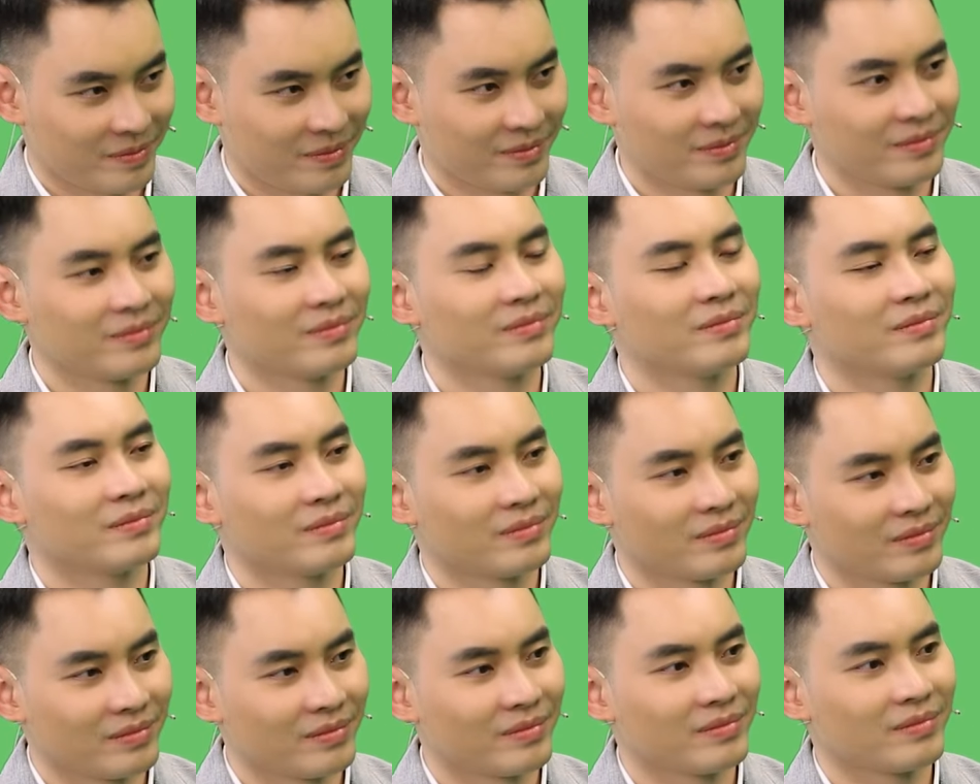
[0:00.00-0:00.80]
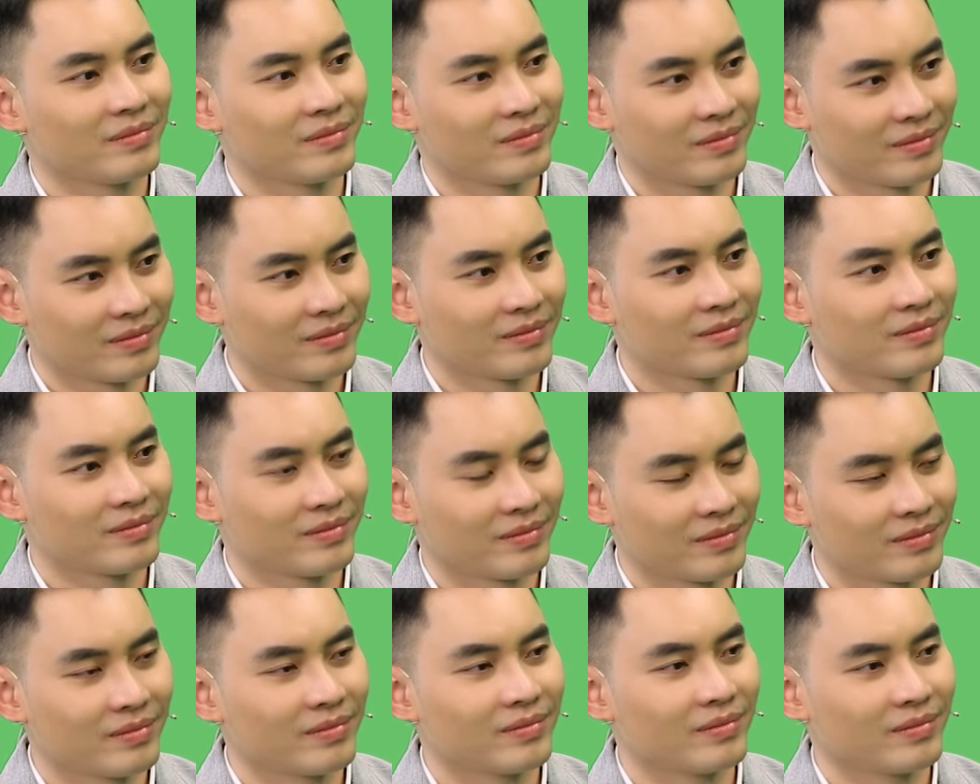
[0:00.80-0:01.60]
đi tiệc hoàn toàn ăn được
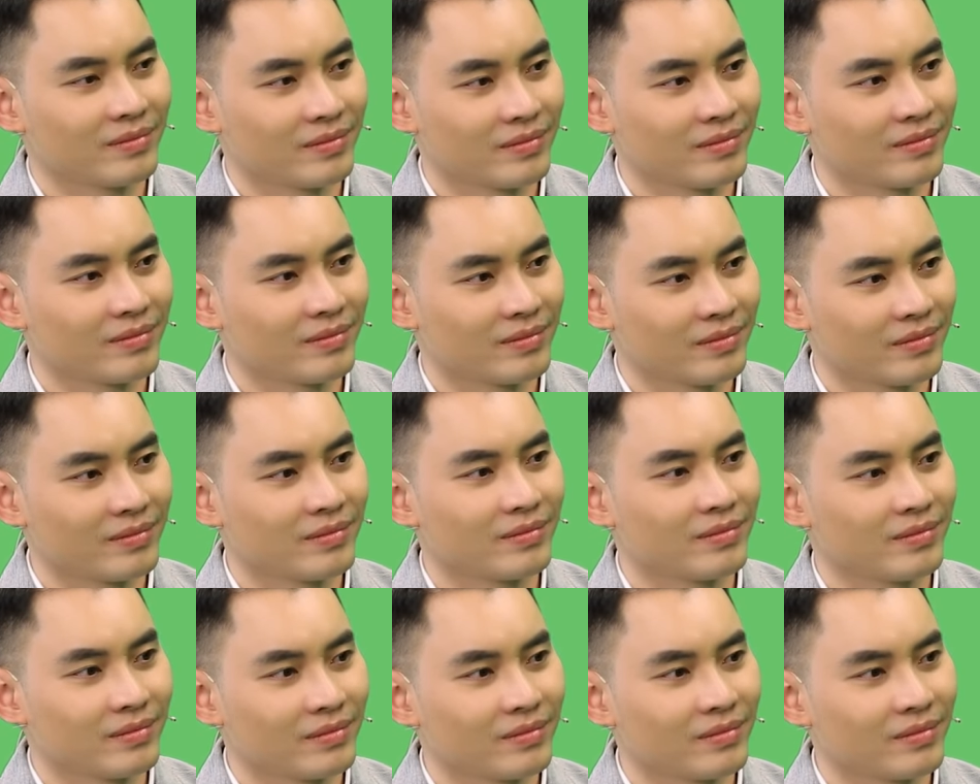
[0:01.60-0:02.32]
thậm chí bệnh nhân của chúng